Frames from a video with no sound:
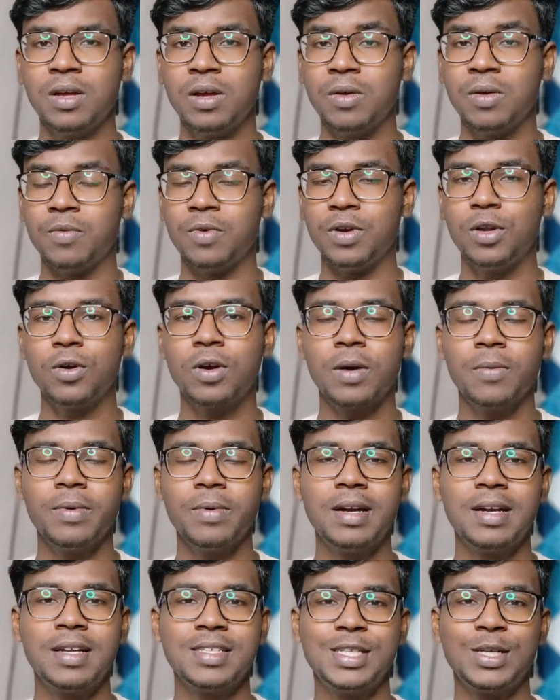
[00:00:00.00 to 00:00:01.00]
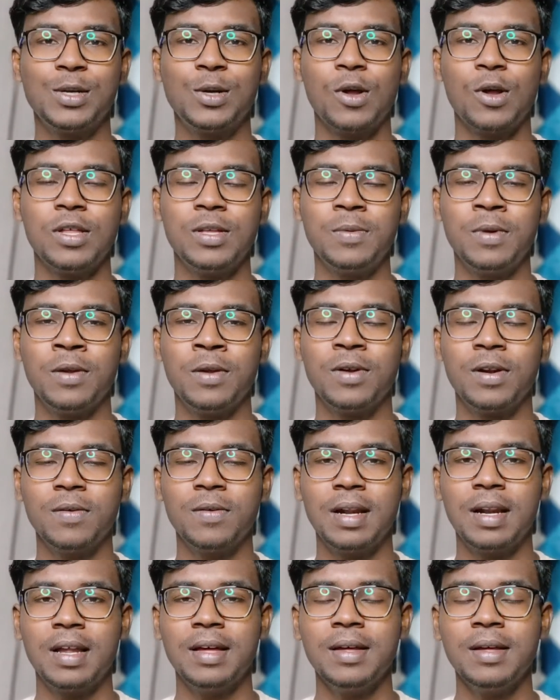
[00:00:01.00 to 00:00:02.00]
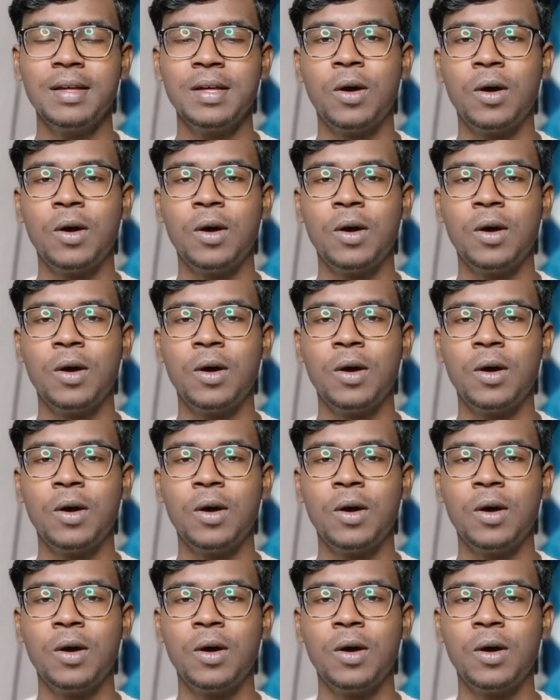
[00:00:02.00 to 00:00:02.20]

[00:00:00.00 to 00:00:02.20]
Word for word: वीडियो काफ़ी इंटरेस्टिंग और नॉलेजेबल होने वाला है